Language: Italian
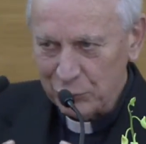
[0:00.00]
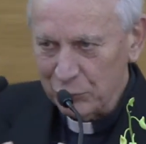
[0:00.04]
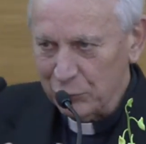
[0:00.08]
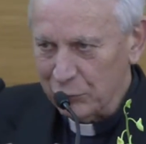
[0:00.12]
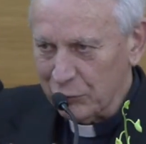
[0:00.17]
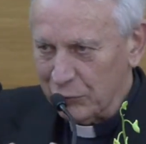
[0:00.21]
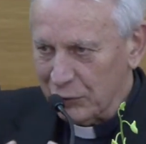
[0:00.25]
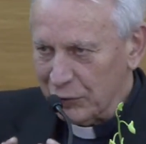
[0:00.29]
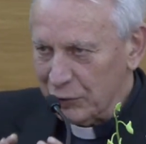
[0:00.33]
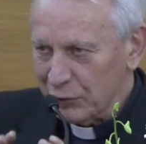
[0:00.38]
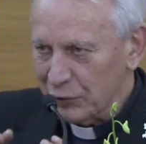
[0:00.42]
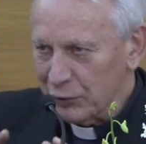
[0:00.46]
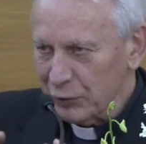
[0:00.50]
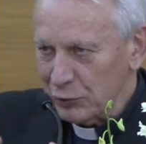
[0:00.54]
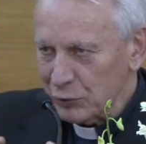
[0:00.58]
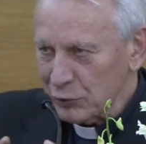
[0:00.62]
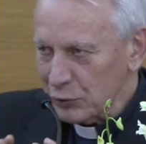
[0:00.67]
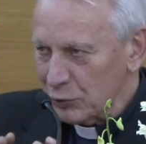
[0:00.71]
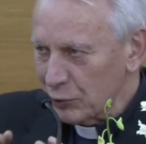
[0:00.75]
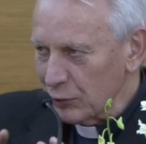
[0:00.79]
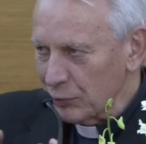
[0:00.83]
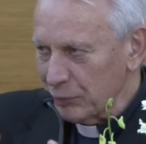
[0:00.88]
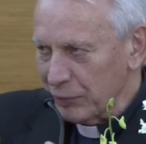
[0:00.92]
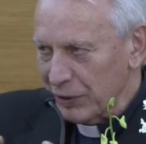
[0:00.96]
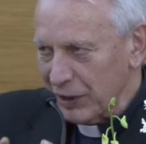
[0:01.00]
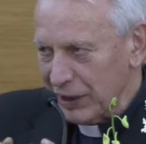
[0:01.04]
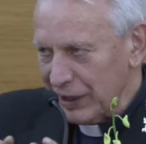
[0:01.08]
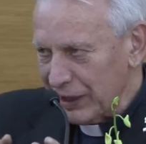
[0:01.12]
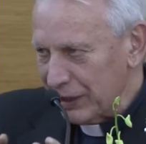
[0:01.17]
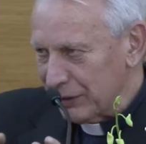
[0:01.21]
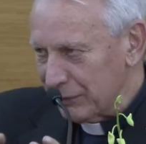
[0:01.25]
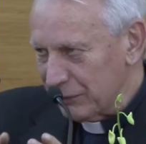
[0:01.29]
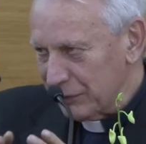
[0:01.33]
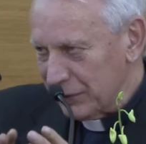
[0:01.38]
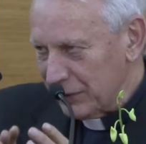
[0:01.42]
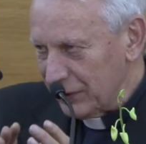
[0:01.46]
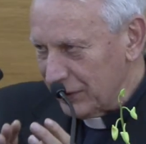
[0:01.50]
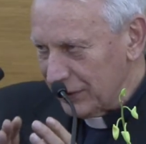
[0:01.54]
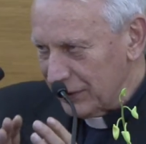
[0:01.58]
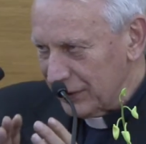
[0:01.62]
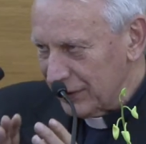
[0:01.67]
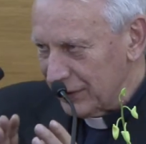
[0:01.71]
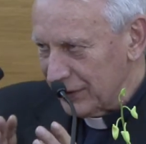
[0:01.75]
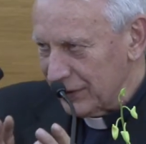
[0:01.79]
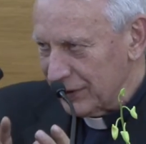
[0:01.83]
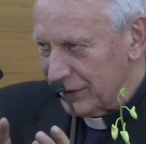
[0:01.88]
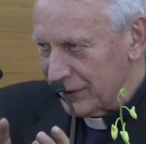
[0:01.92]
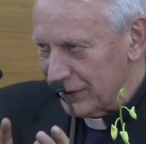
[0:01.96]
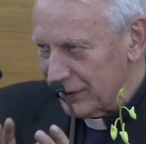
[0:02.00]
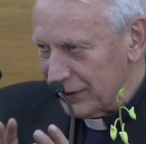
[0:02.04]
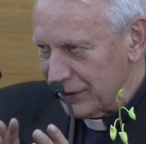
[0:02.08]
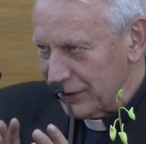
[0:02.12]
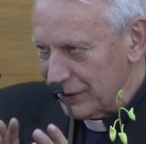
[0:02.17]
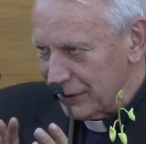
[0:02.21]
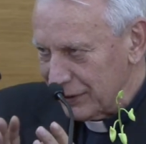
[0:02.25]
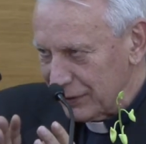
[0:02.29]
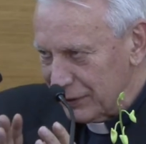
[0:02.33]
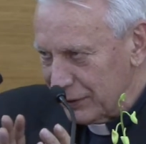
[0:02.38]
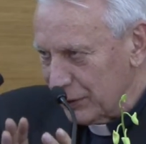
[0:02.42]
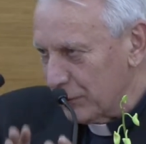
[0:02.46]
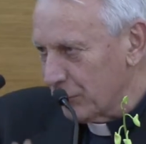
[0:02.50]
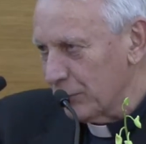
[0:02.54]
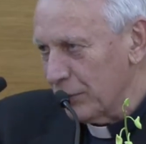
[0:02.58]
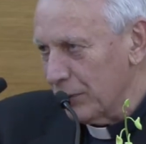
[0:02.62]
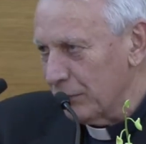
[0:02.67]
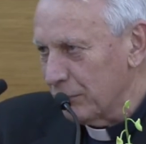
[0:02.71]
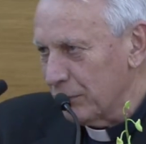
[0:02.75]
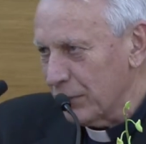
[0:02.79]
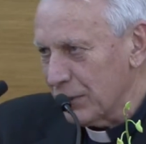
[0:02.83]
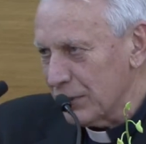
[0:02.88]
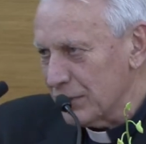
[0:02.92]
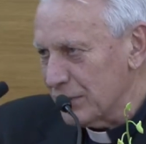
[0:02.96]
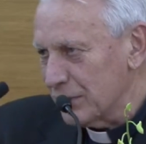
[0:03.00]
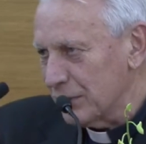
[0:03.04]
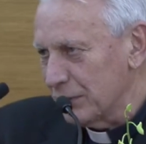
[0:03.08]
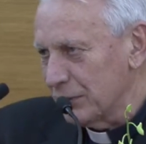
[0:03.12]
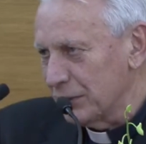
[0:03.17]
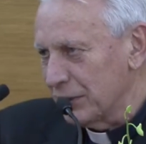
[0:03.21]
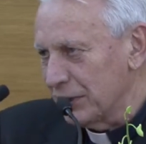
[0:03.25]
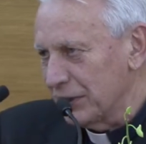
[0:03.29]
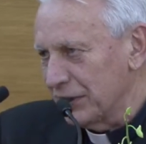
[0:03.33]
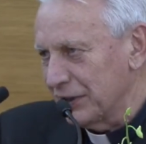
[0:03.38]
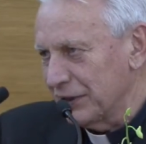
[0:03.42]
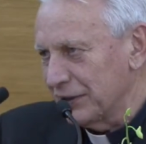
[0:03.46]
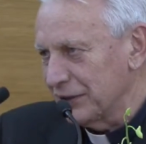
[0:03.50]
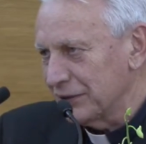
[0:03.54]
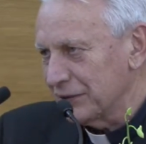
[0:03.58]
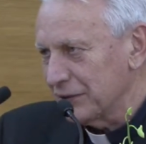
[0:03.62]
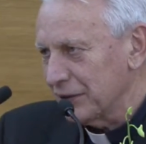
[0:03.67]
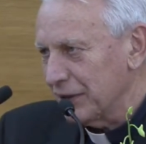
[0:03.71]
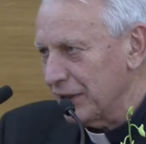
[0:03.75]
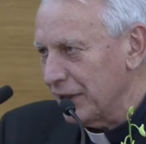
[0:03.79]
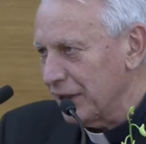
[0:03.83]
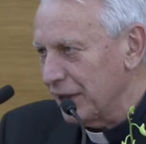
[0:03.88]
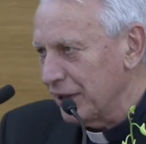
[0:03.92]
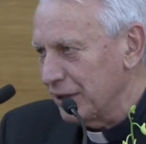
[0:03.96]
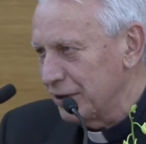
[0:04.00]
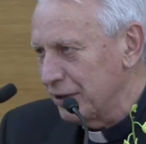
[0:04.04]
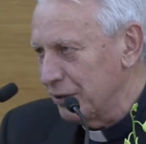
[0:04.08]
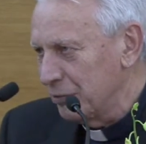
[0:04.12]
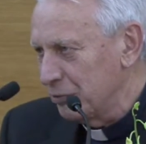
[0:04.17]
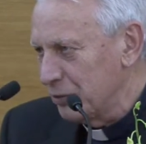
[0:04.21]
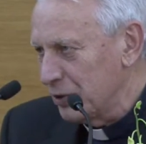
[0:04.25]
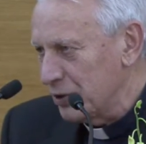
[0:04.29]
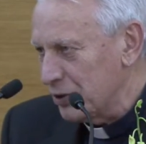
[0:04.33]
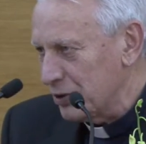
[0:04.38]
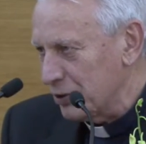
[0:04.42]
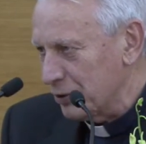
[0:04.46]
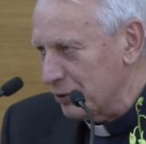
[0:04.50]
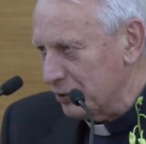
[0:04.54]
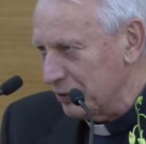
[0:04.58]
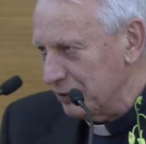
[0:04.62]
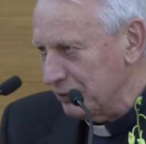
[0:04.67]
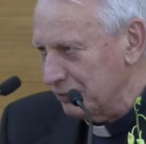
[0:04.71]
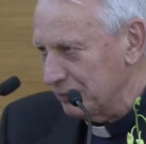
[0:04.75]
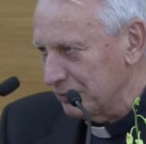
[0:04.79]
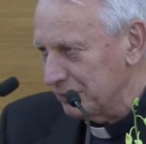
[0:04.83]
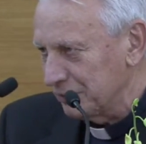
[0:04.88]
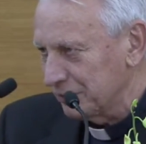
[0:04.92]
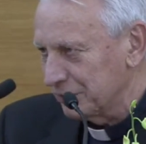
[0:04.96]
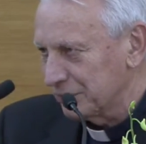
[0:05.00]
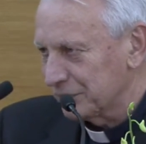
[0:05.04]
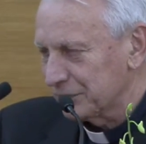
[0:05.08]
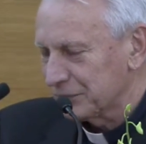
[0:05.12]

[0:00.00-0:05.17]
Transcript: Dunque io devo solo parlarvi di collaborazione e di missione.